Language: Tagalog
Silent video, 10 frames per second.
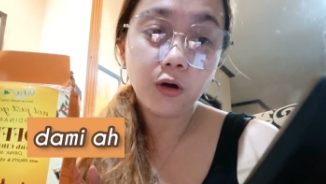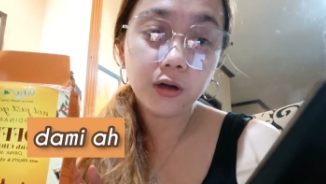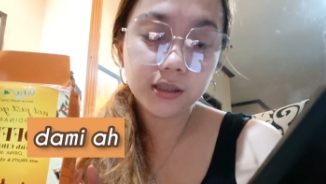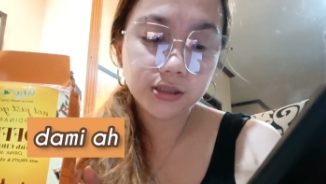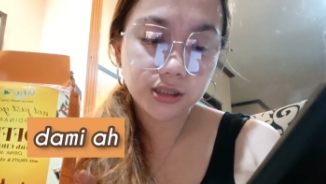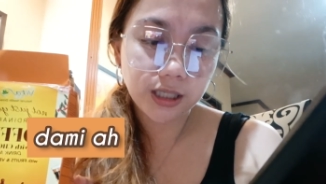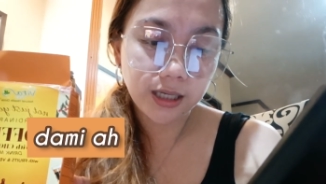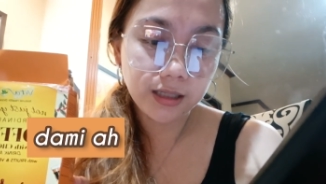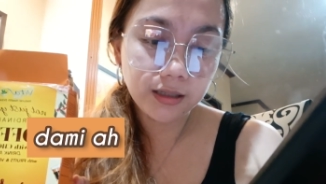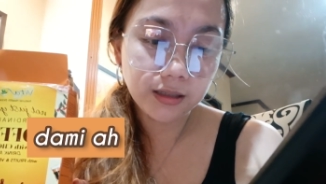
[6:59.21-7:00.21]

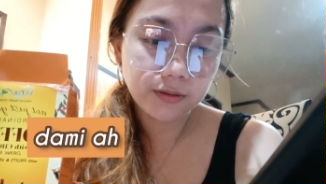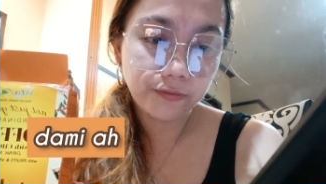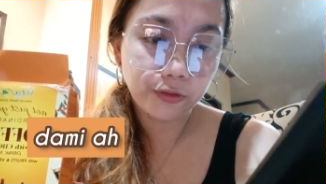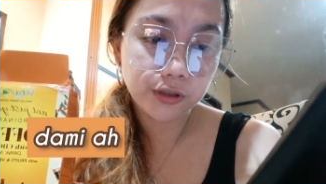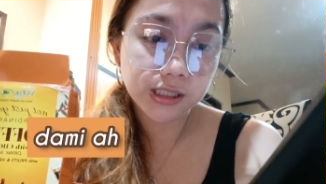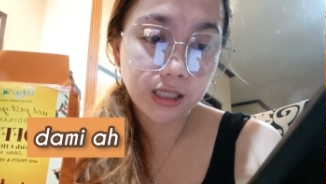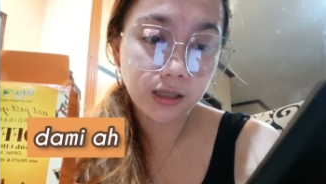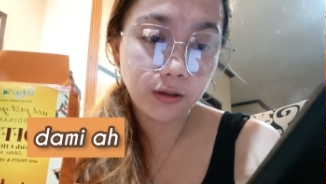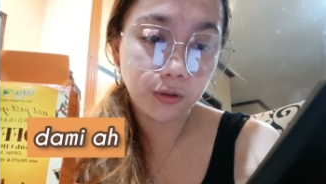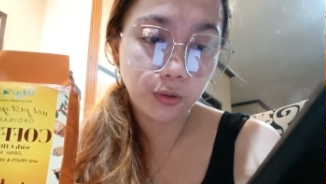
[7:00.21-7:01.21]
collagen for skin